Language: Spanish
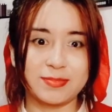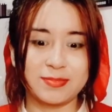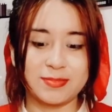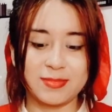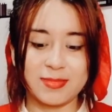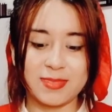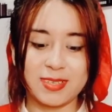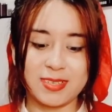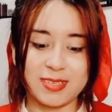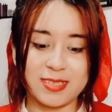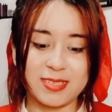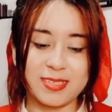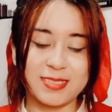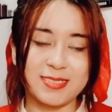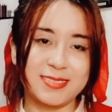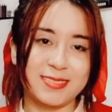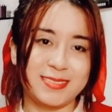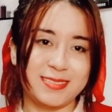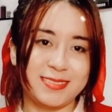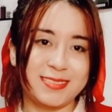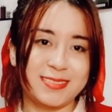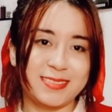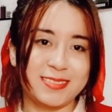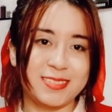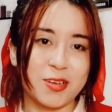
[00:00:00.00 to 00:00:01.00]
Mm,
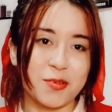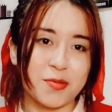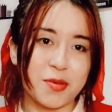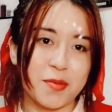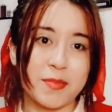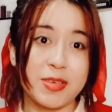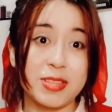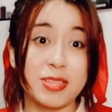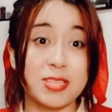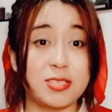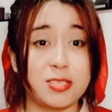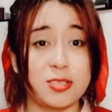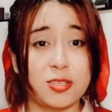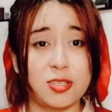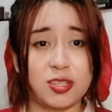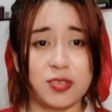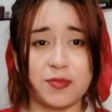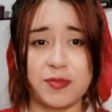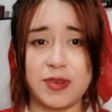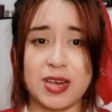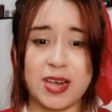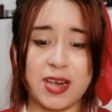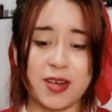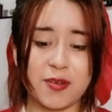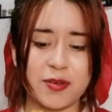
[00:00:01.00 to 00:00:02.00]
obviamente si no
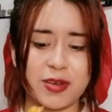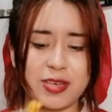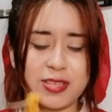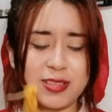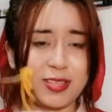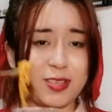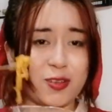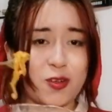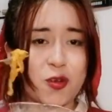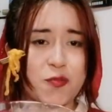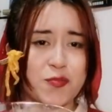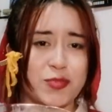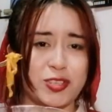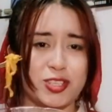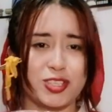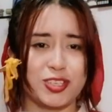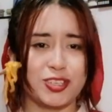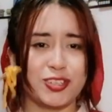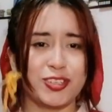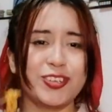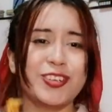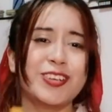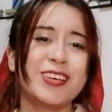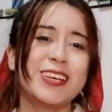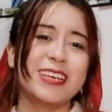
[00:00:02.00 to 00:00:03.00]
tomas agua y te comes
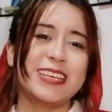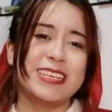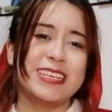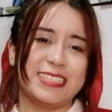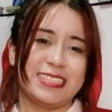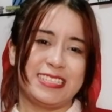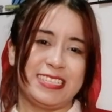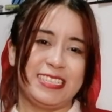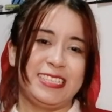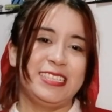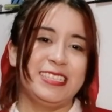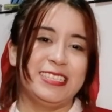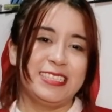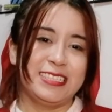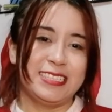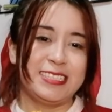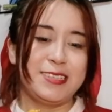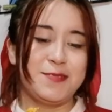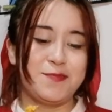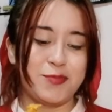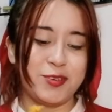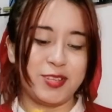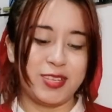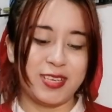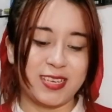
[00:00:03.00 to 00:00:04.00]
todo, sí,
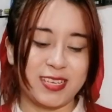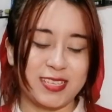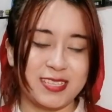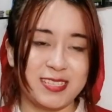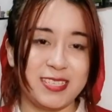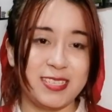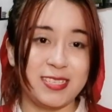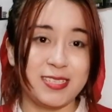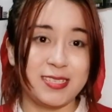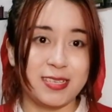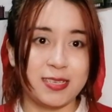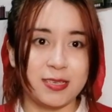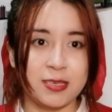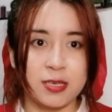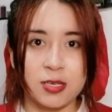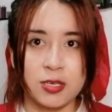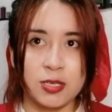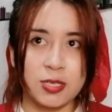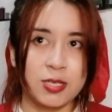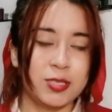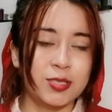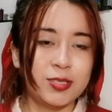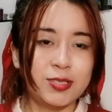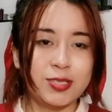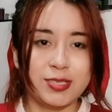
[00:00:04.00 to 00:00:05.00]
sí puede que sí se,
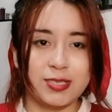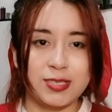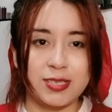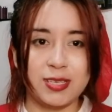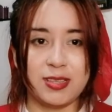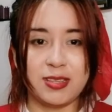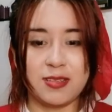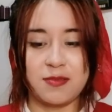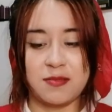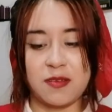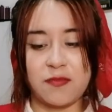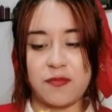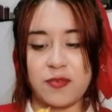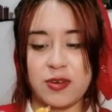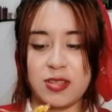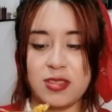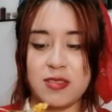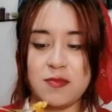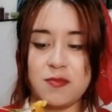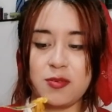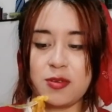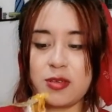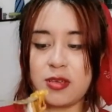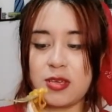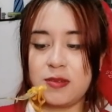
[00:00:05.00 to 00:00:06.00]
se sienta más
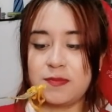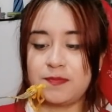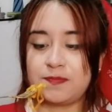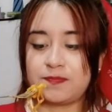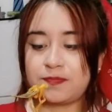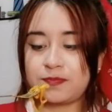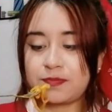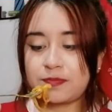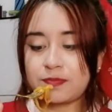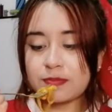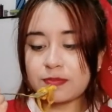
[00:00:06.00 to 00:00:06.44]
fuerte porque